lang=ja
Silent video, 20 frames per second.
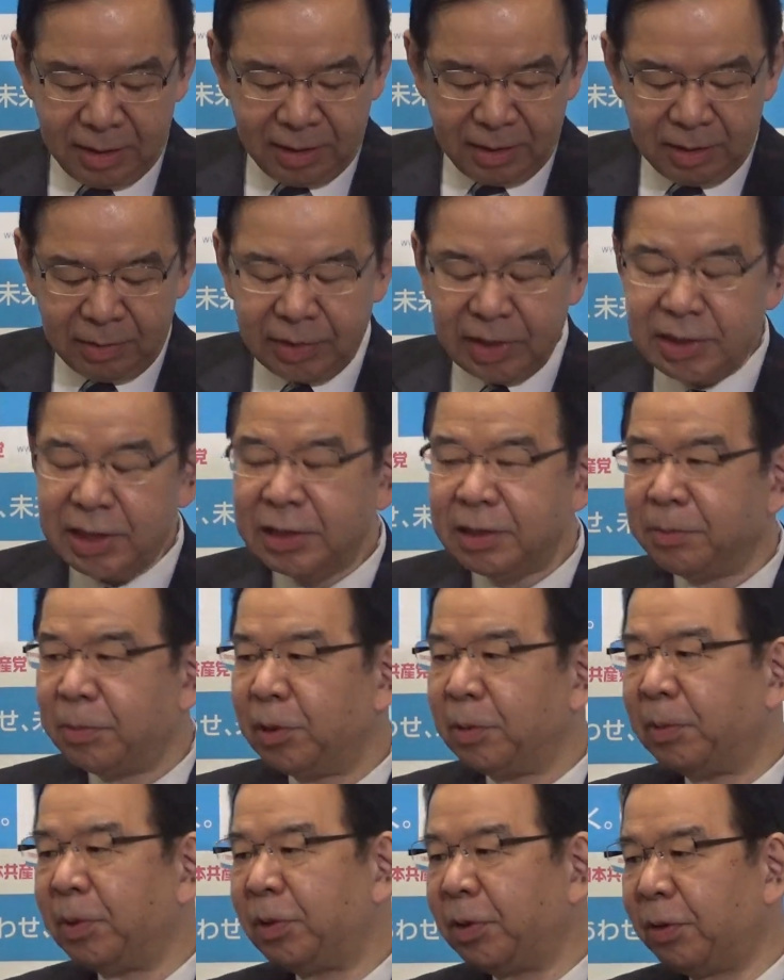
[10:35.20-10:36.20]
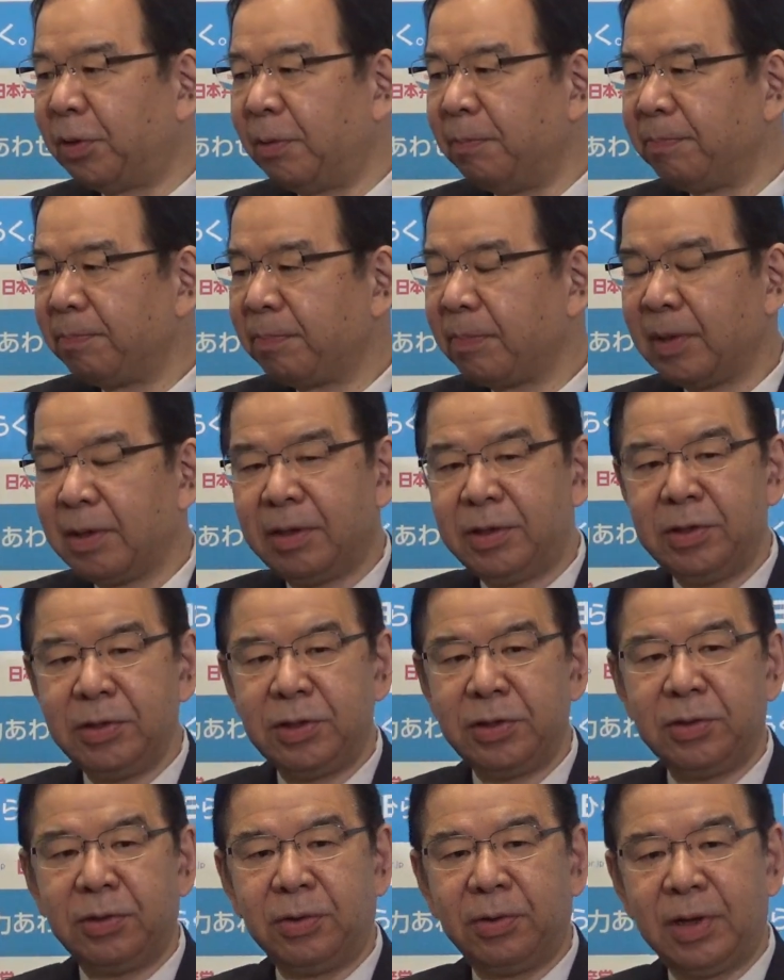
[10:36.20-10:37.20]
私たちもともと9
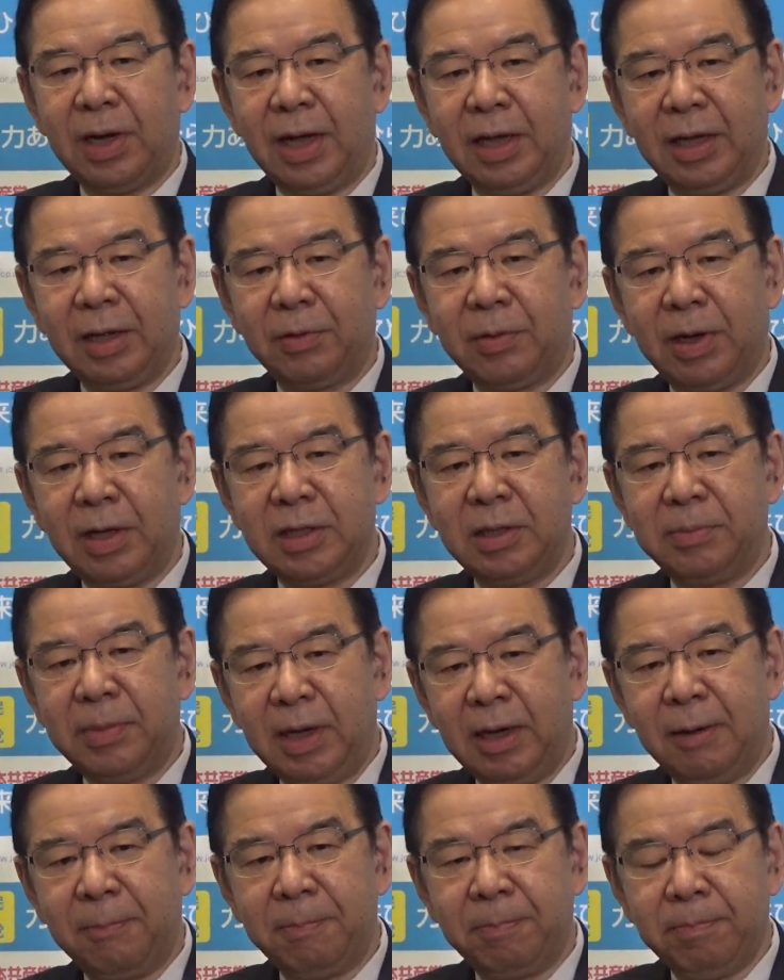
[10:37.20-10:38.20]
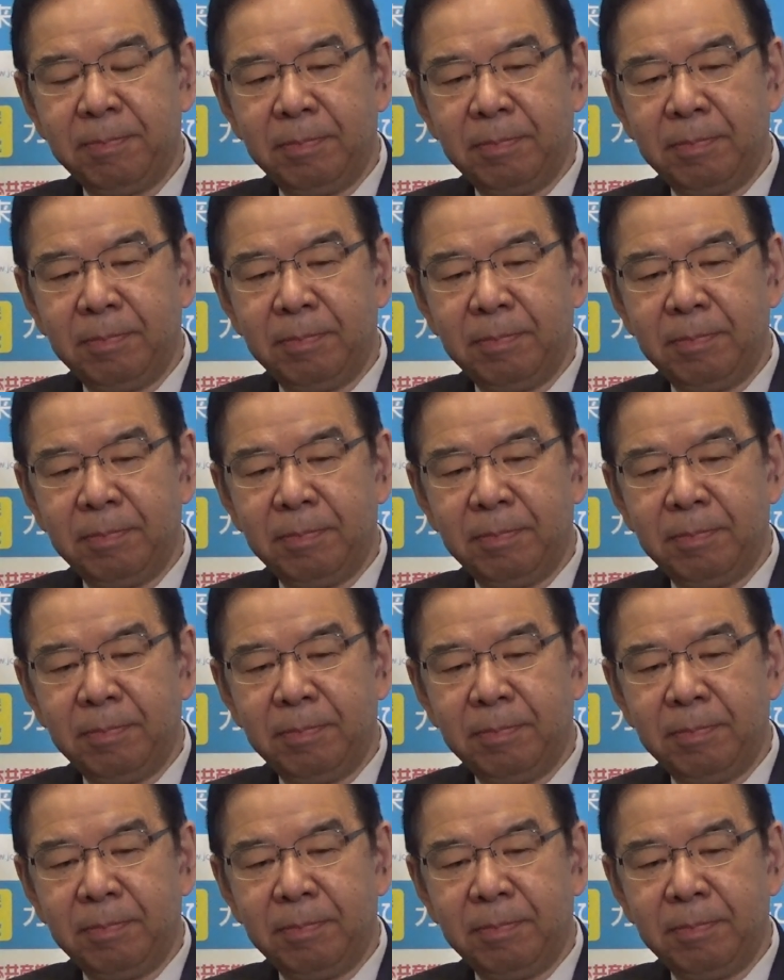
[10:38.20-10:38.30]
条改憲をはじめ